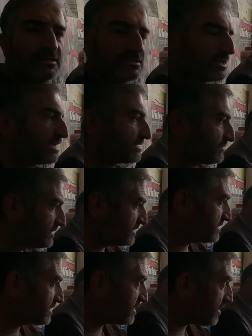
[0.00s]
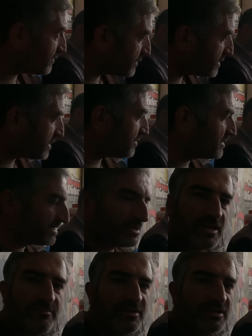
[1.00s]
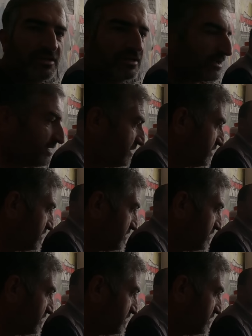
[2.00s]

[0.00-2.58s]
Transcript: के चलाई इस वजह से काफ़ी काम एट ए टाइम निकल गए